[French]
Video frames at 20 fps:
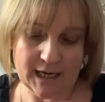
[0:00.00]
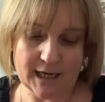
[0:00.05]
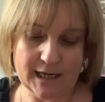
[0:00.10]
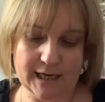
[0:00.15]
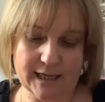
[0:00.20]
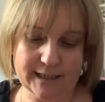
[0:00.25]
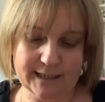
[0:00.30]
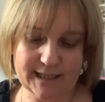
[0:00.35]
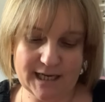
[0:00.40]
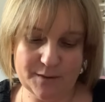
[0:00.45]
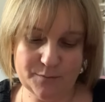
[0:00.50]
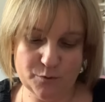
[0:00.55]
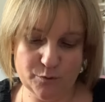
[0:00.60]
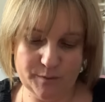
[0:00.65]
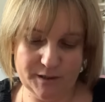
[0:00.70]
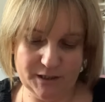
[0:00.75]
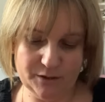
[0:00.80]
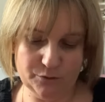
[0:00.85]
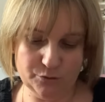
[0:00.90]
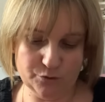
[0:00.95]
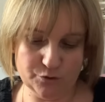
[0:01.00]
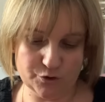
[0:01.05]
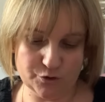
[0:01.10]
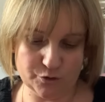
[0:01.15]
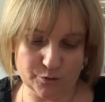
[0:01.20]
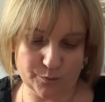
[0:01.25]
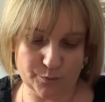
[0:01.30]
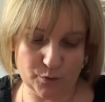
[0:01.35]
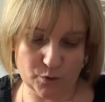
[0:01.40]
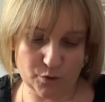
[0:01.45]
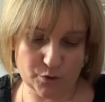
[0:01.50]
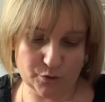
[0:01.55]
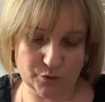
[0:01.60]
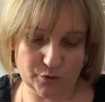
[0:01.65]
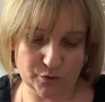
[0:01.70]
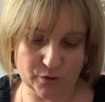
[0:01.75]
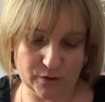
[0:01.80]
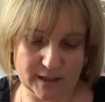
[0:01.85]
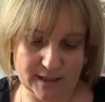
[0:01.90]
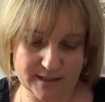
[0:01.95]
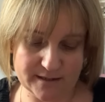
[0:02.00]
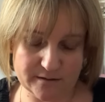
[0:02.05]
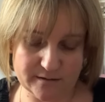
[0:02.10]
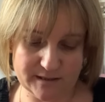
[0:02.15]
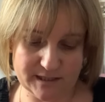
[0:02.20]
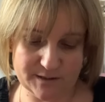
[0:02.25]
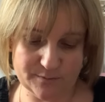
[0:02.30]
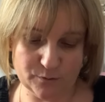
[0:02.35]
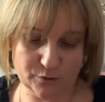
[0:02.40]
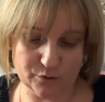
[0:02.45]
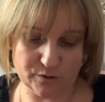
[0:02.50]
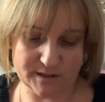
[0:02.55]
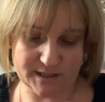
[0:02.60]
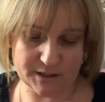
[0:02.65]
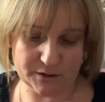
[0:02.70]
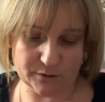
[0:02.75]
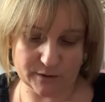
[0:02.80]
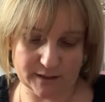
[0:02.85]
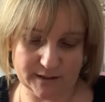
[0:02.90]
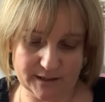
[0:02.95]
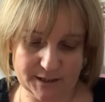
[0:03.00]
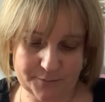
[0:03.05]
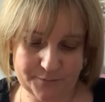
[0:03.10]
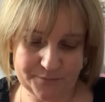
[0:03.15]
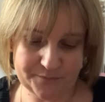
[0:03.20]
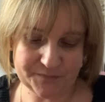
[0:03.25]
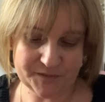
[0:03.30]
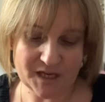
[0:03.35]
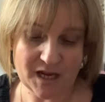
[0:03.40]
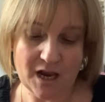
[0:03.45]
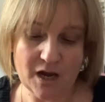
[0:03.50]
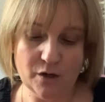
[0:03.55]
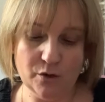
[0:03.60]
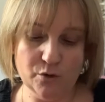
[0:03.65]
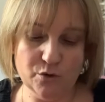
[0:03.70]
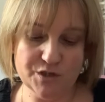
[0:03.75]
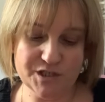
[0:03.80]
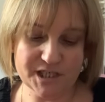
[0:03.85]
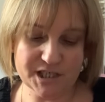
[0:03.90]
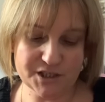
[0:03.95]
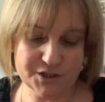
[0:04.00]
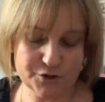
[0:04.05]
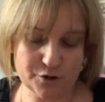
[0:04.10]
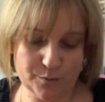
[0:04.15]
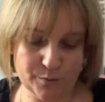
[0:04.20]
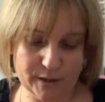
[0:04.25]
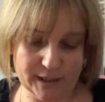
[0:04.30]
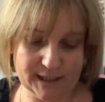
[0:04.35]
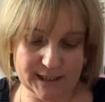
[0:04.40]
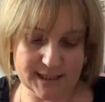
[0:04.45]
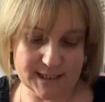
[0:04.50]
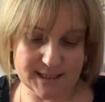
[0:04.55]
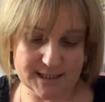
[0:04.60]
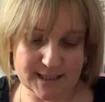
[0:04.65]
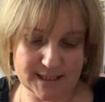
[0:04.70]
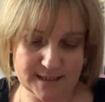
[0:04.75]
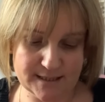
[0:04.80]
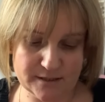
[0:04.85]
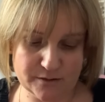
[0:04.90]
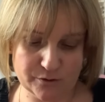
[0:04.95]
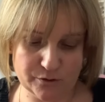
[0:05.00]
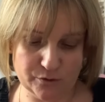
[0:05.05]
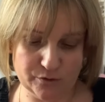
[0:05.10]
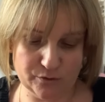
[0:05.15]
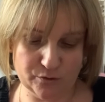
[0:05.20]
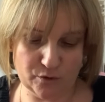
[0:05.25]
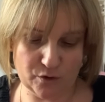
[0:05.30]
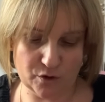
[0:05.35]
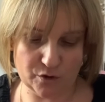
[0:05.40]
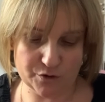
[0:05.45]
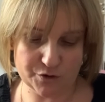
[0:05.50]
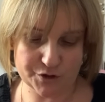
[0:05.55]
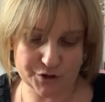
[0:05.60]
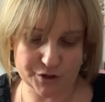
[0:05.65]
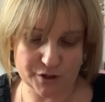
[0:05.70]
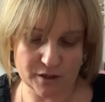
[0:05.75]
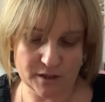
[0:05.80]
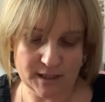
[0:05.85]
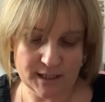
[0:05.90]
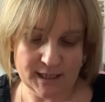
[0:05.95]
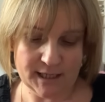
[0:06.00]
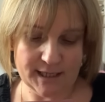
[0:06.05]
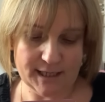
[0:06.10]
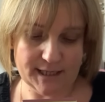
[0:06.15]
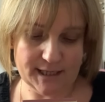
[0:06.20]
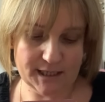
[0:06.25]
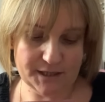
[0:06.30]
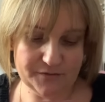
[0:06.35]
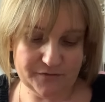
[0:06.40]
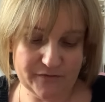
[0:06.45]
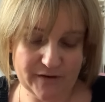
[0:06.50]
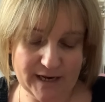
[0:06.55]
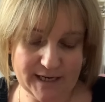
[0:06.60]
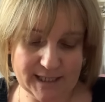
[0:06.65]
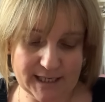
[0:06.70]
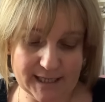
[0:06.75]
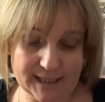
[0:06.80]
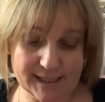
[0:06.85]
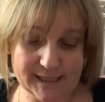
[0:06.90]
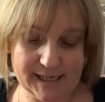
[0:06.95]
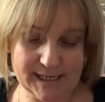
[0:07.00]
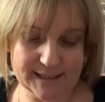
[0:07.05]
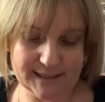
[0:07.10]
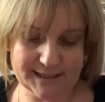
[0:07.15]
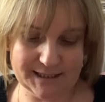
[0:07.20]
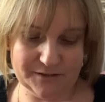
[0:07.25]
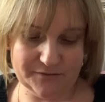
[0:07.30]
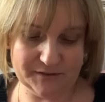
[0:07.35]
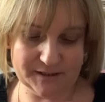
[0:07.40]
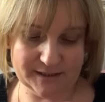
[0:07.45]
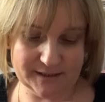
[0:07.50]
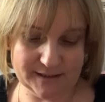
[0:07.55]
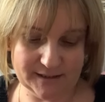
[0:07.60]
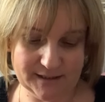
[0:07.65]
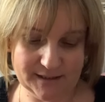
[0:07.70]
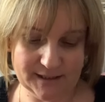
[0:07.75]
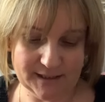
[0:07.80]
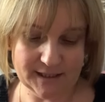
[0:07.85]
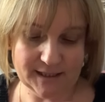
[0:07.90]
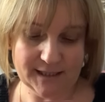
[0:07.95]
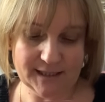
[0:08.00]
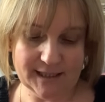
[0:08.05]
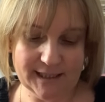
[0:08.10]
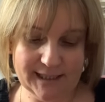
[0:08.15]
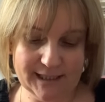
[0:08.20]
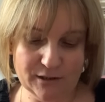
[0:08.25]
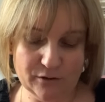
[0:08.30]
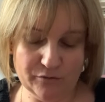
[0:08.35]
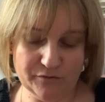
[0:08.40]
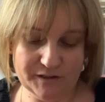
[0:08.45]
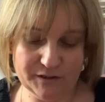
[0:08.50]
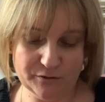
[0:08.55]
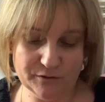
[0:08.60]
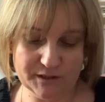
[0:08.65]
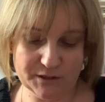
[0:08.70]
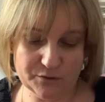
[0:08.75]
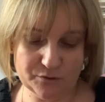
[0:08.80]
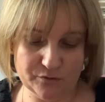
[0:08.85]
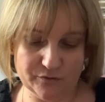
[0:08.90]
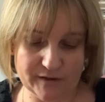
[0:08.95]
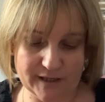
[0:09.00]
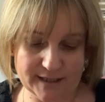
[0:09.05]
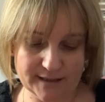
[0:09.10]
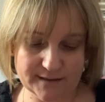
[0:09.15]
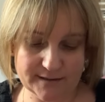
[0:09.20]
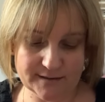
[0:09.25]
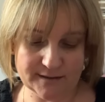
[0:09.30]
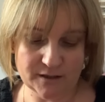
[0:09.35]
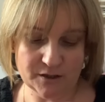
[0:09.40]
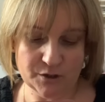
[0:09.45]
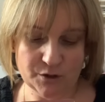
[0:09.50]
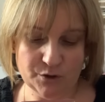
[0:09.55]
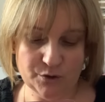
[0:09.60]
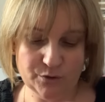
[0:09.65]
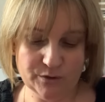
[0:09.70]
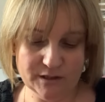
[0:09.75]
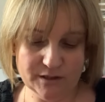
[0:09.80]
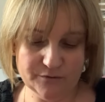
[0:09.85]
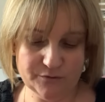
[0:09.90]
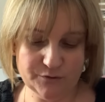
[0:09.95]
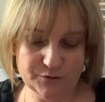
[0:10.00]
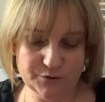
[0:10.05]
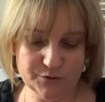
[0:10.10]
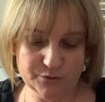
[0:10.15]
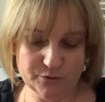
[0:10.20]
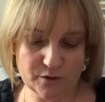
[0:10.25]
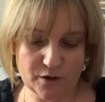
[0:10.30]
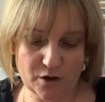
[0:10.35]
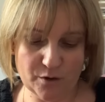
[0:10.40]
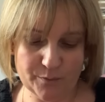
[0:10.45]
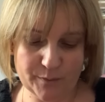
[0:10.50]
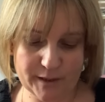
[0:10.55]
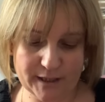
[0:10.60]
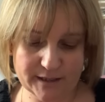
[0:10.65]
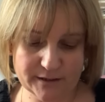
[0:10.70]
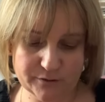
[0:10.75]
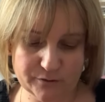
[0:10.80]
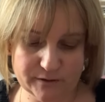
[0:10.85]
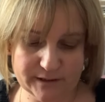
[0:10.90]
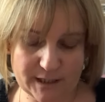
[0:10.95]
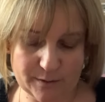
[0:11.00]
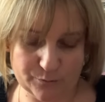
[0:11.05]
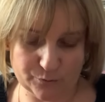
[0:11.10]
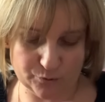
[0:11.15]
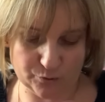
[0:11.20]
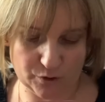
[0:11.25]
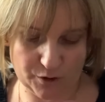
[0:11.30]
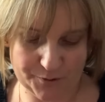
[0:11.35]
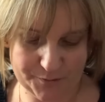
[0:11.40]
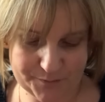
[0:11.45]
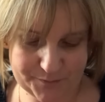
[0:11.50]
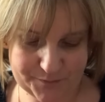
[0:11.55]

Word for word: La camomille douce procure un sentiment de sécurité. Le gingembre et les zestes d'orange éveillent la créativité et l'envie de découverte, une infusion empreinte d'amour.